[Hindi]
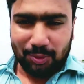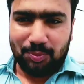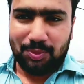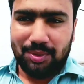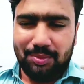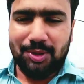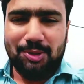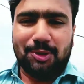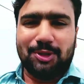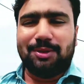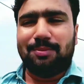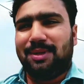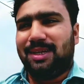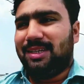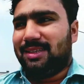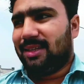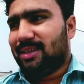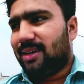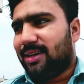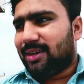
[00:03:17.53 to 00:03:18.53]
टोपी भी को नहीं
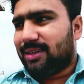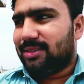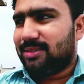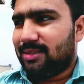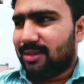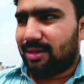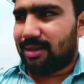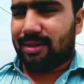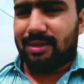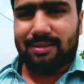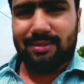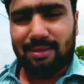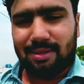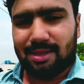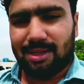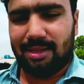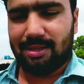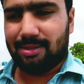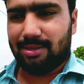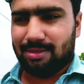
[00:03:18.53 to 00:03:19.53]
मिली इतना रश था ना
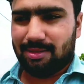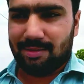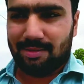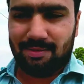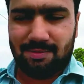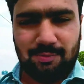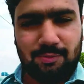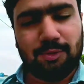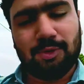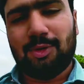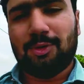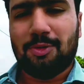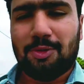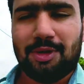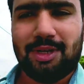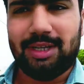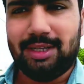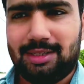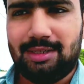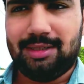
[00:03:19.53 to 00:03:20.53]
सारे फुल हो गए